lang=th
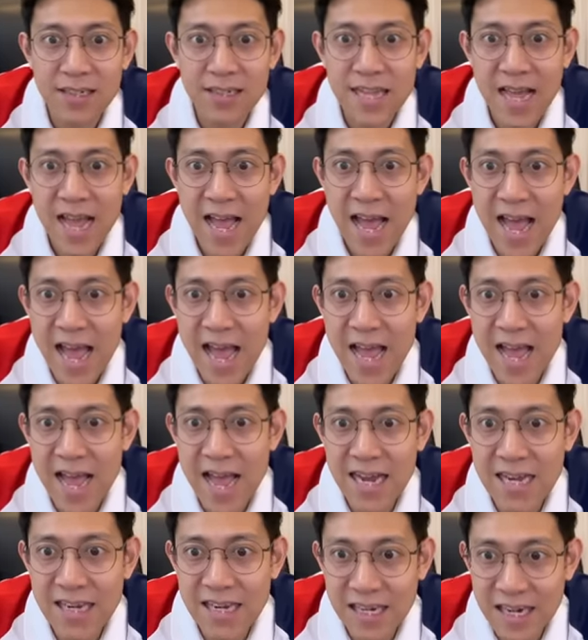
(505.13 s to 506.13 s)
ถ้า
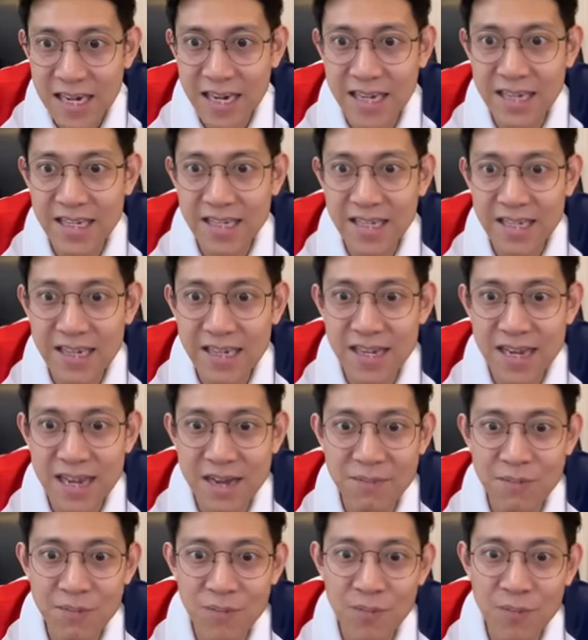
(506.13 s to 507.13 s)
อังกฤษนะค
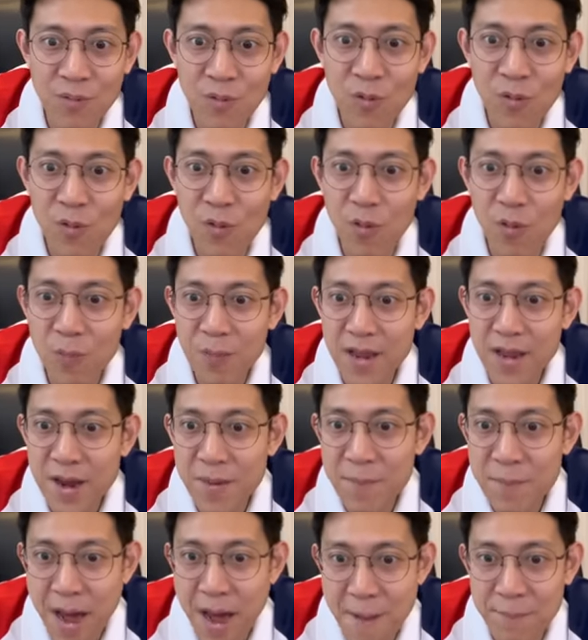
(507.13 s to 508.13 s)
รับโอ้โหเพีย
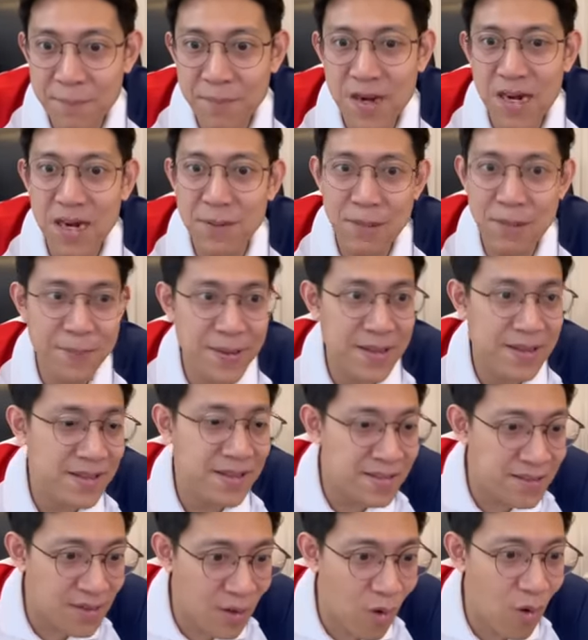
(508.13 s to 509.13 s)
งพ้ำเกิดมาเป็น
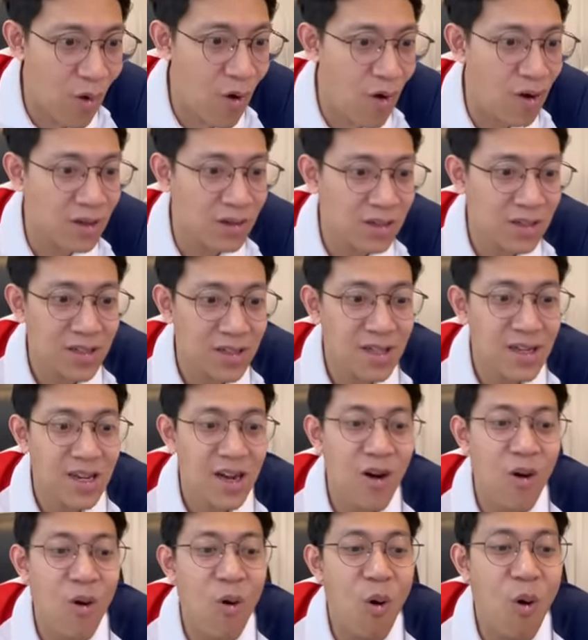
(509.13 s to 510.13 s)
ที่สอง
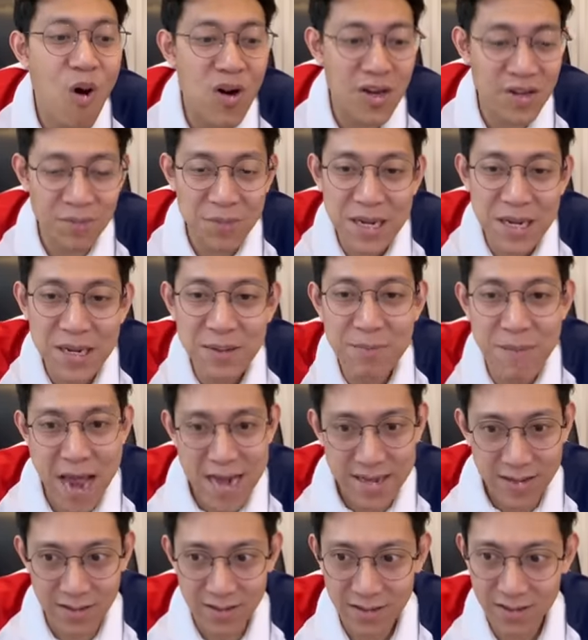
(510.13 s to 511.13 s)
โคตรบิ๊กแม
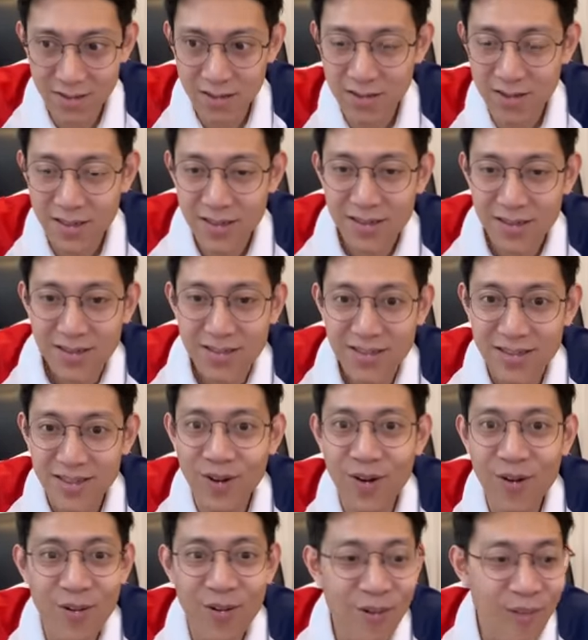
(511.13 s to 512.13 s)
ตช์
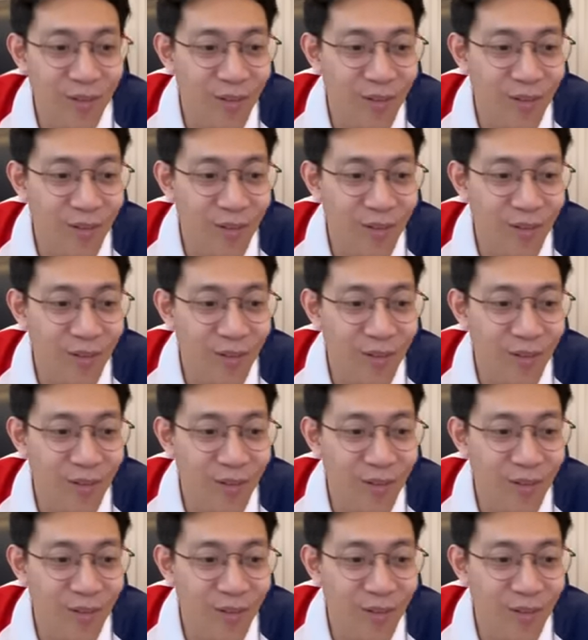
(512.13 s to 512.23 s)
โอ้โห